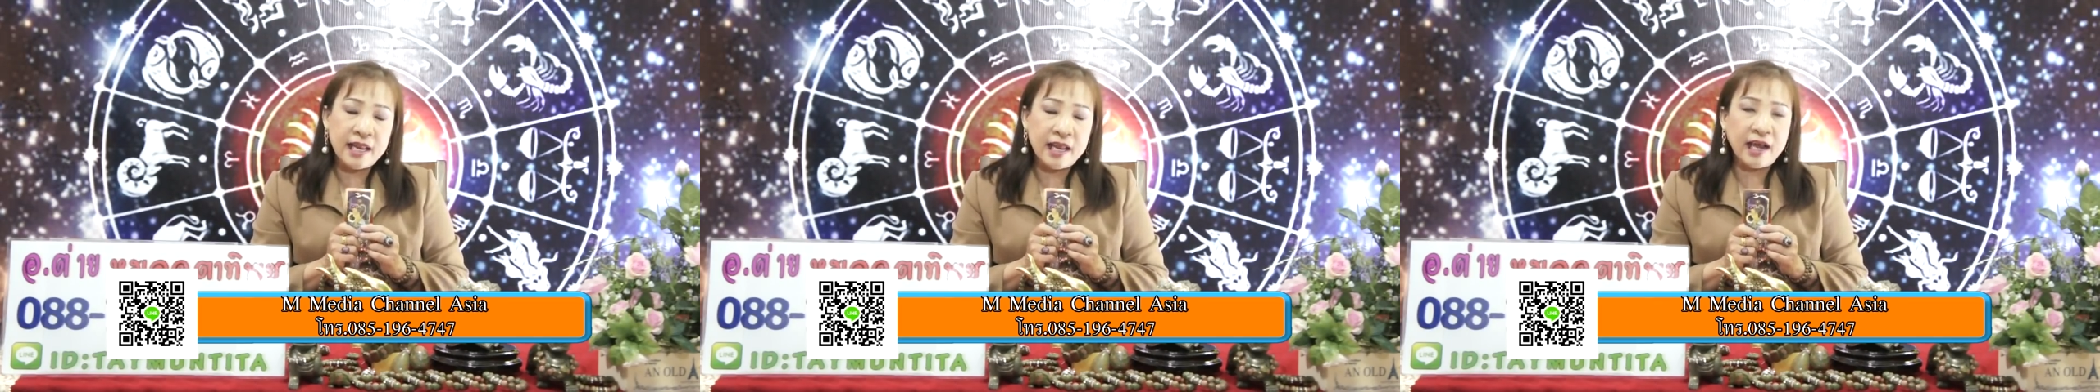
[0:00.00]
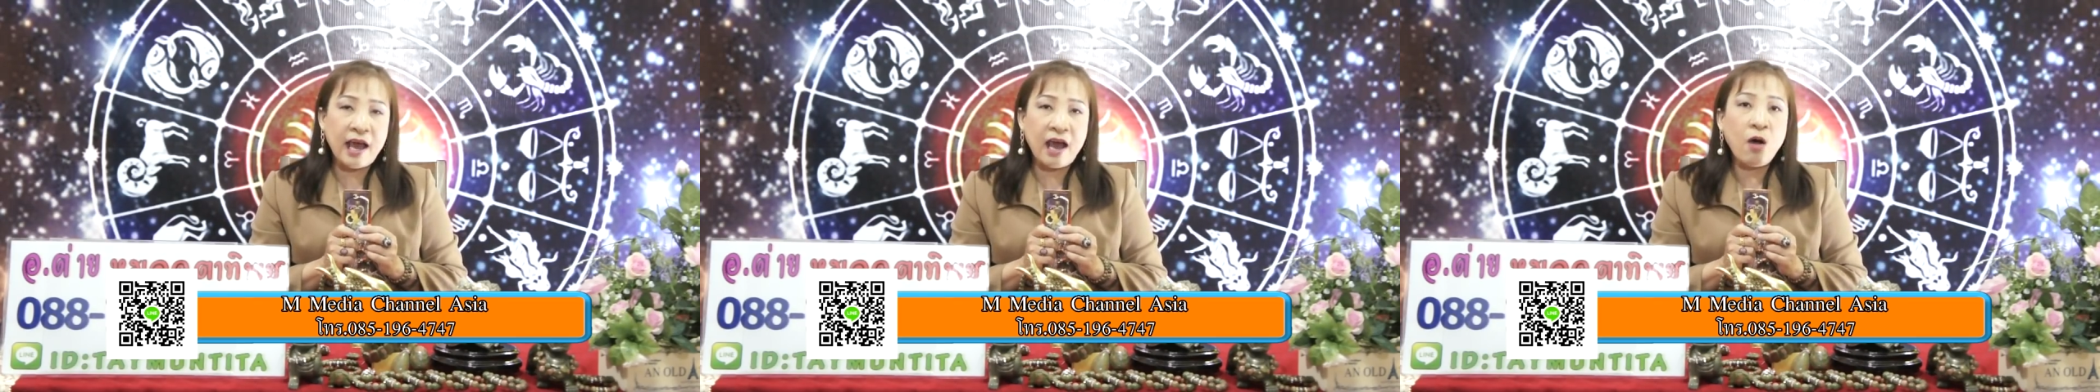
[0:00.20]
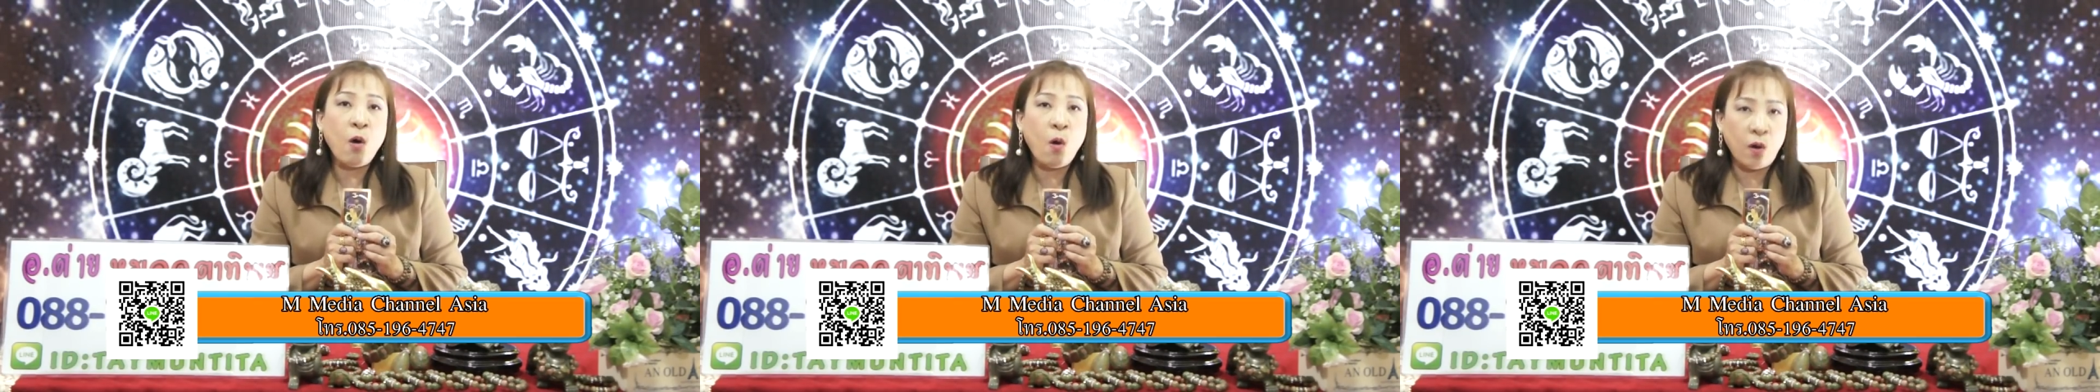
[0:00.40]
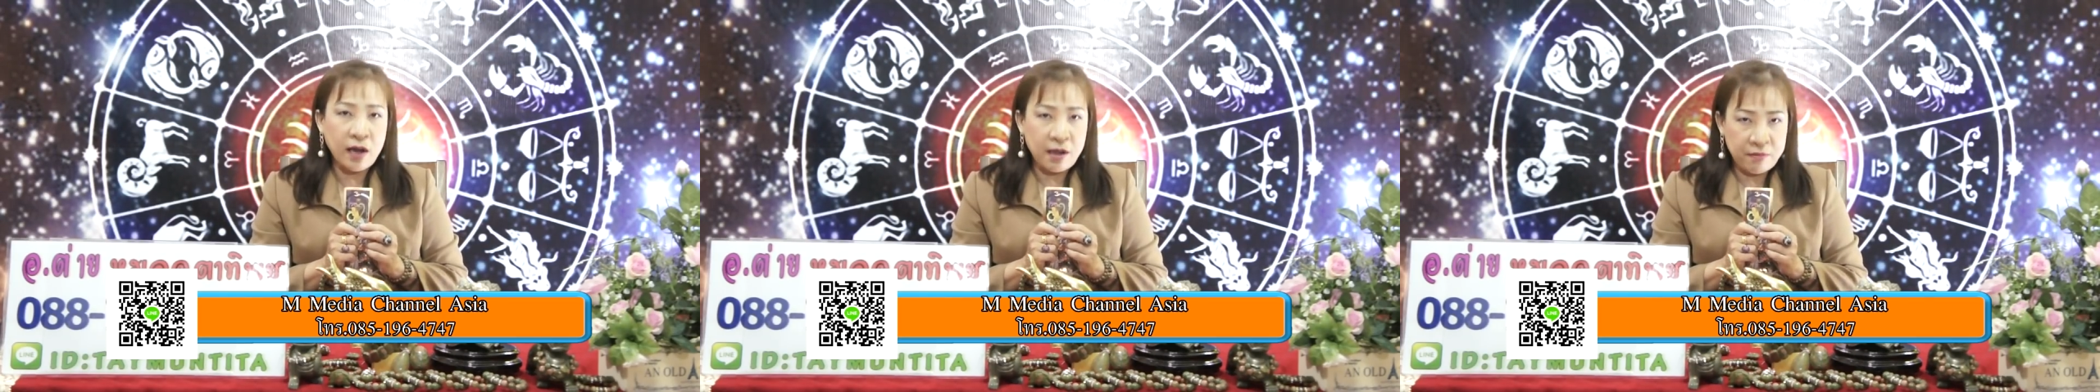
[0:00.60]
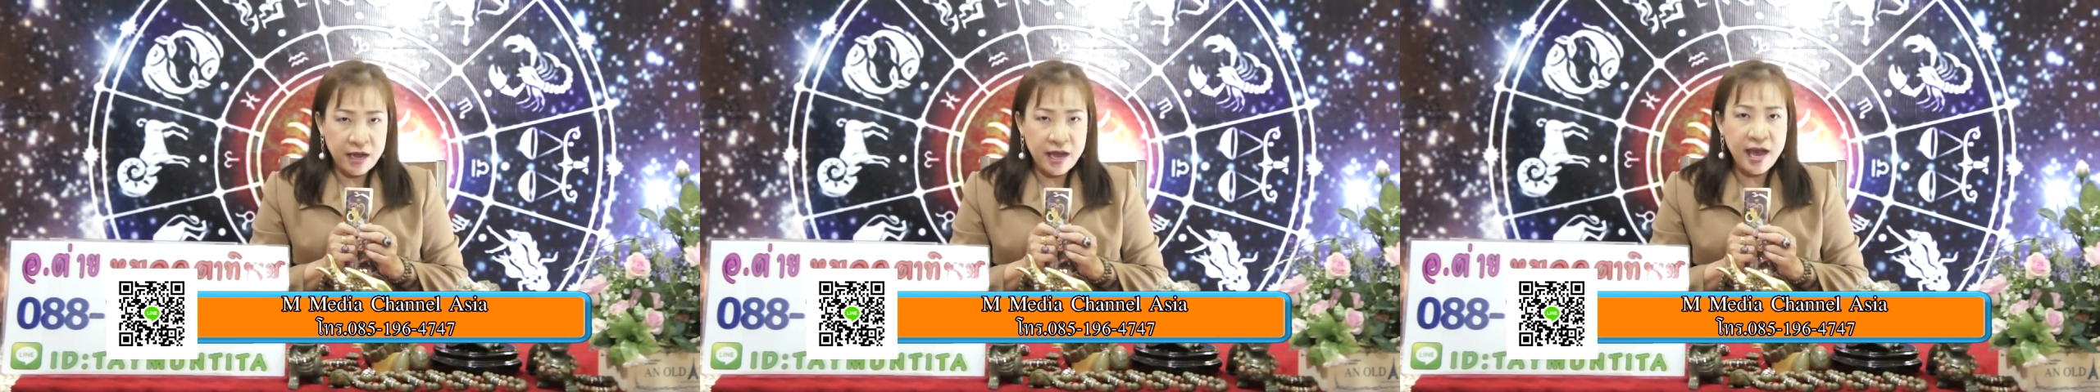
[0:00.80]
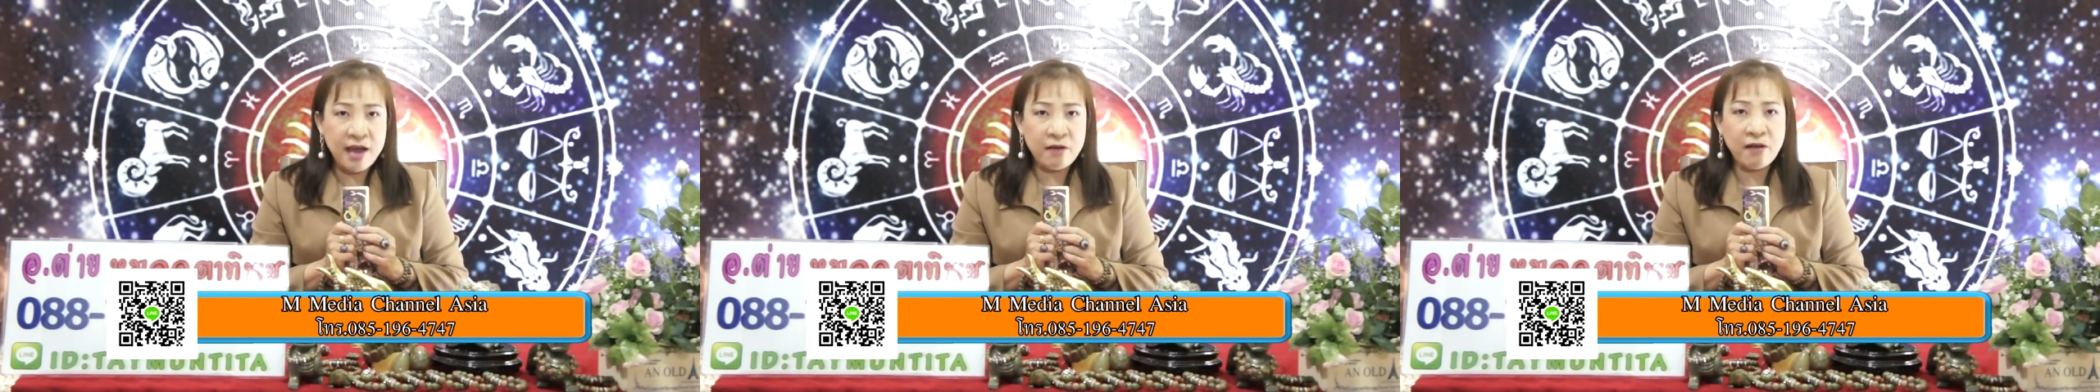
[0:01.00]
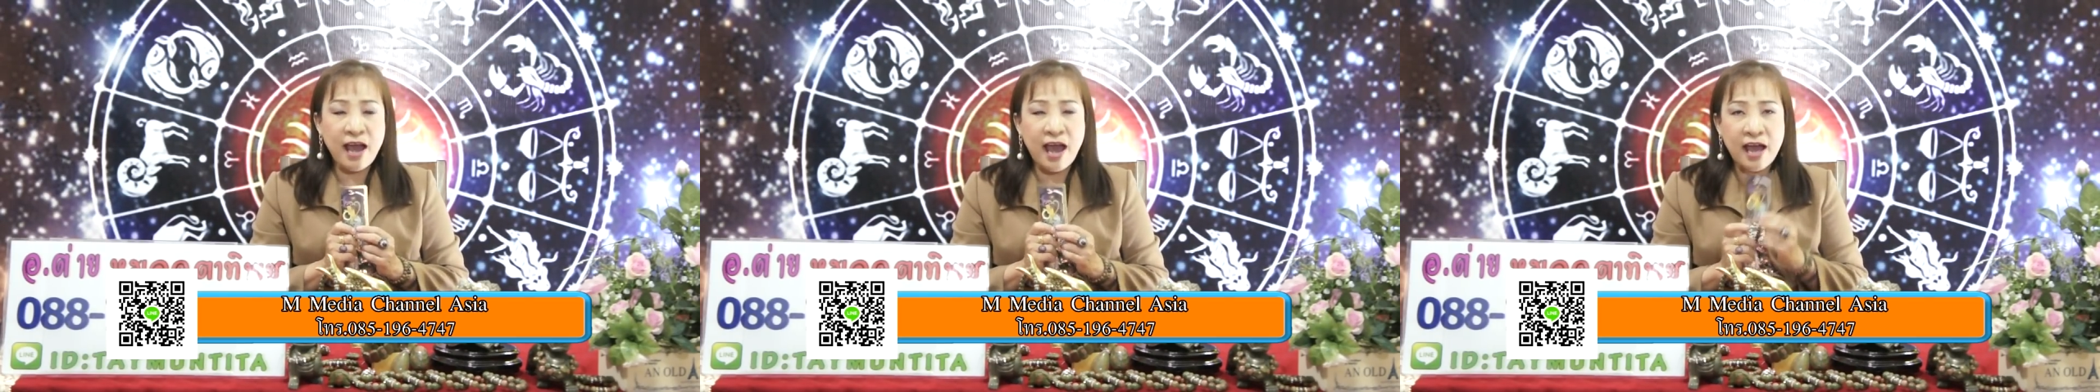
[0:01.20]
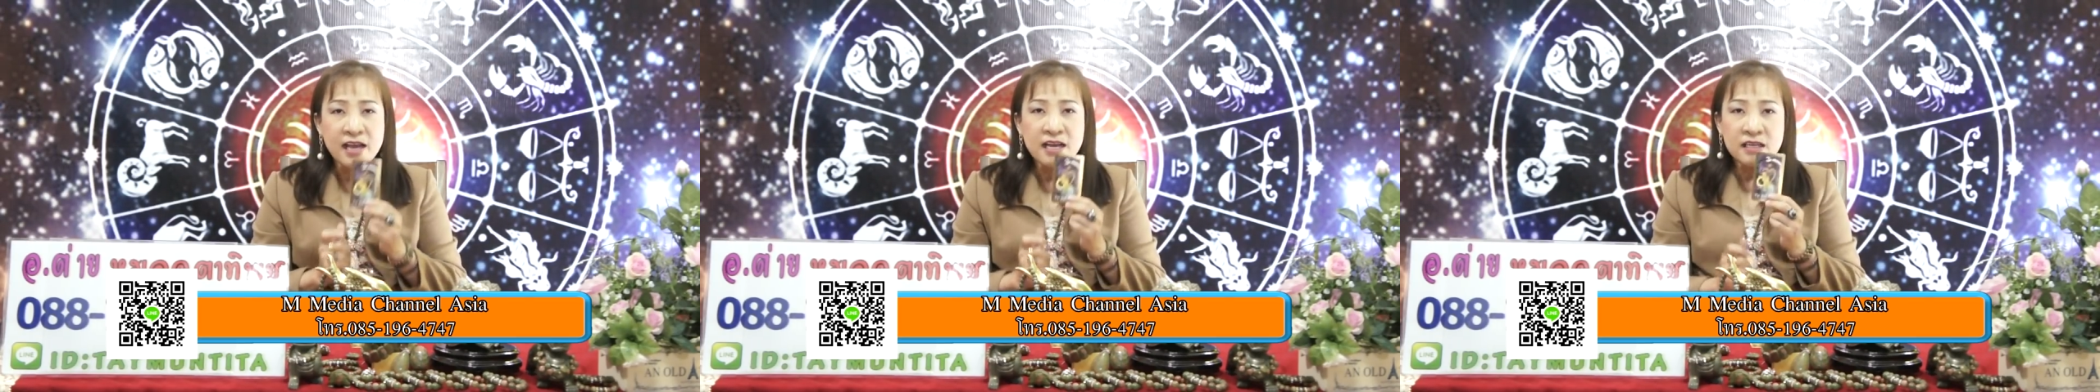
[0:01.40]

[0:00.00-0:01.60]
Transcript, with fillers: นะคะ 6 กับ 9 ค่ะ